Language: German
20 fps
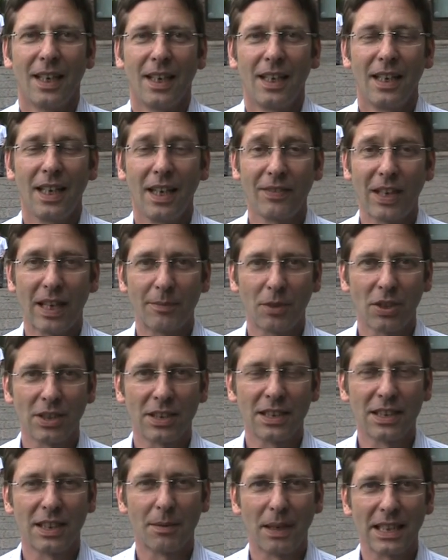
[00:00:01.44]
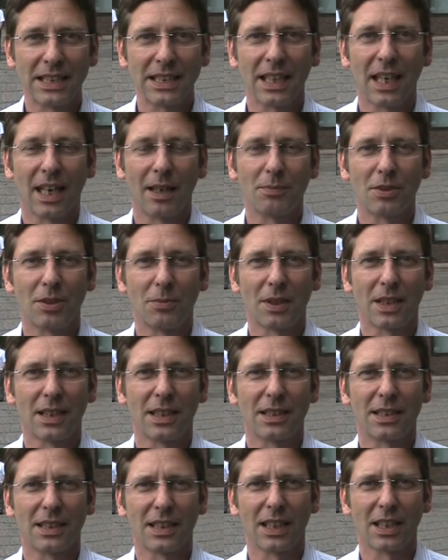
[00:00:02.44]
Ja, wir haben heute eine Debatte gehabt
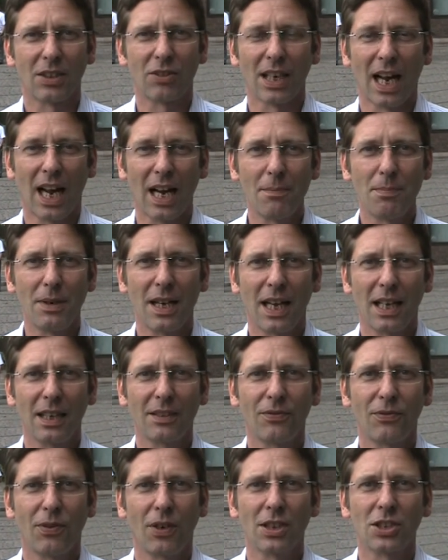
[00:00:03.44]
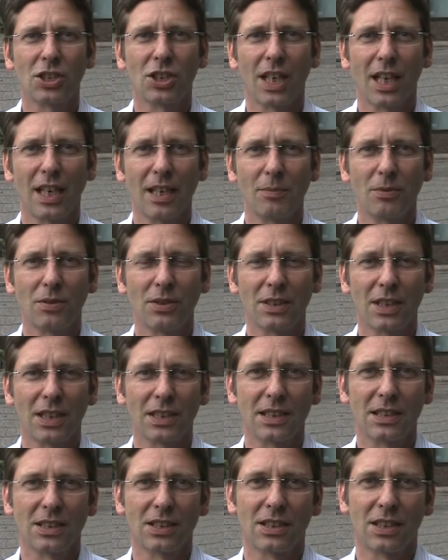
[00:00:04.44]
über die Regionalplanfortschreibung.
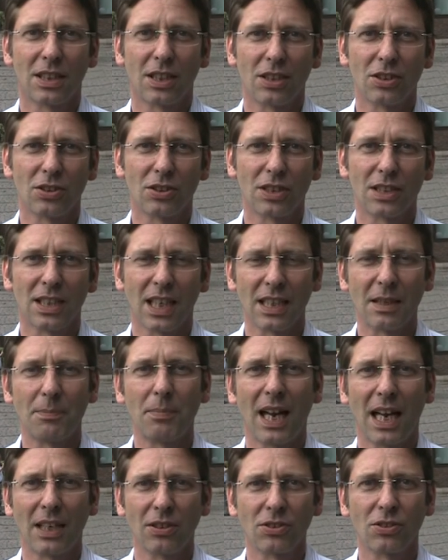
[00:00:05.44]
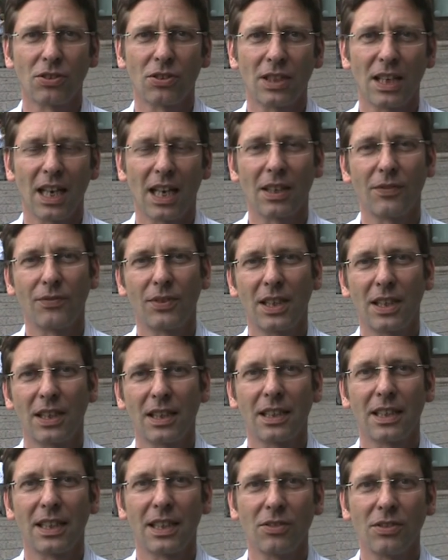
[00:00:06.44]
Das ist äh, sozusagen die Planungsgrundlage für den
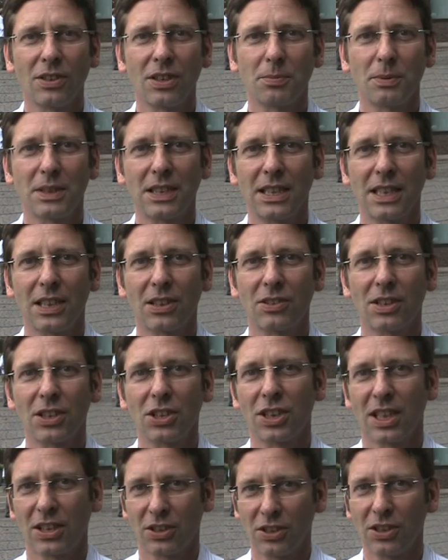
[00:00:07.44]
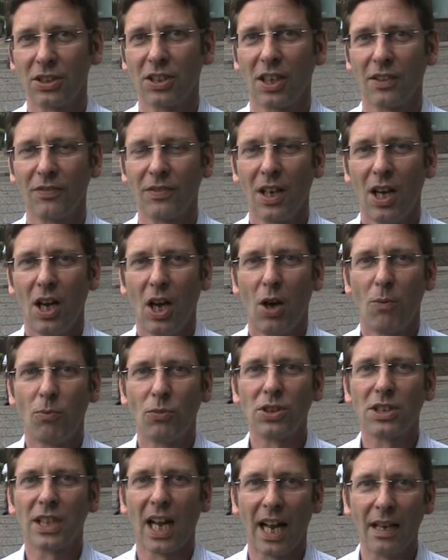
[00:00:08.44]
Regierungsbezirk und die Stadt Düsseldorf
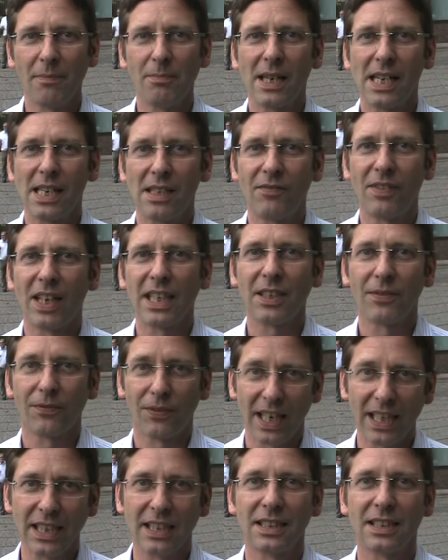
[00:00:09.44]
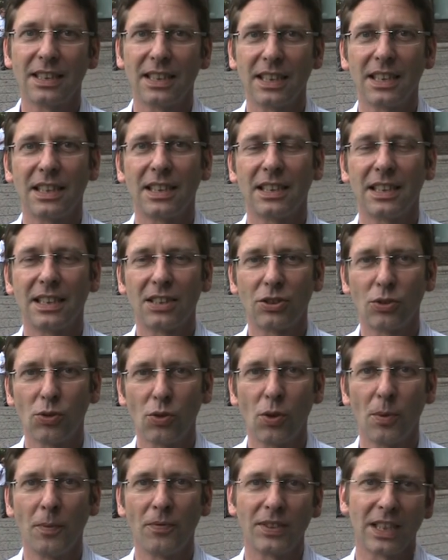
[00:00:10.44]
musste anmelden, welche Flächen sie in
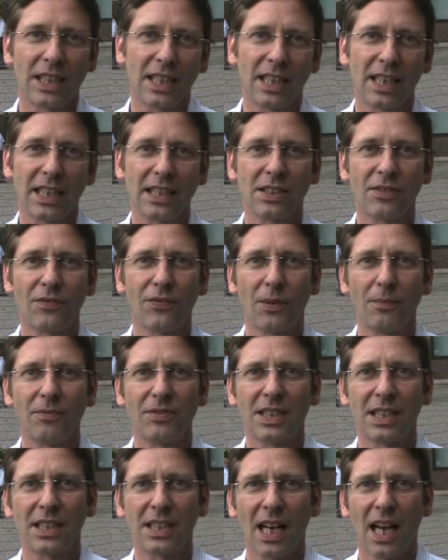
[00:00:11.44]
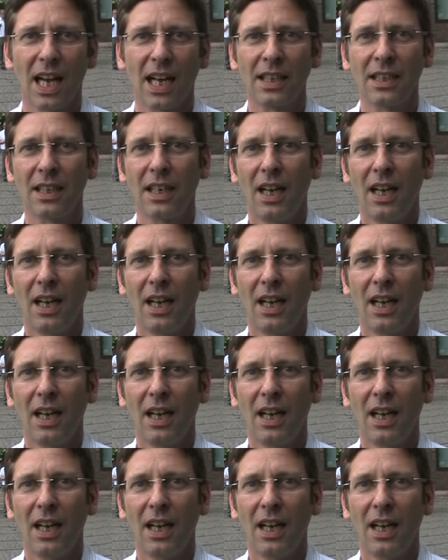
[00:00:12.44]
Zukunft in den nächsten 15 Jahren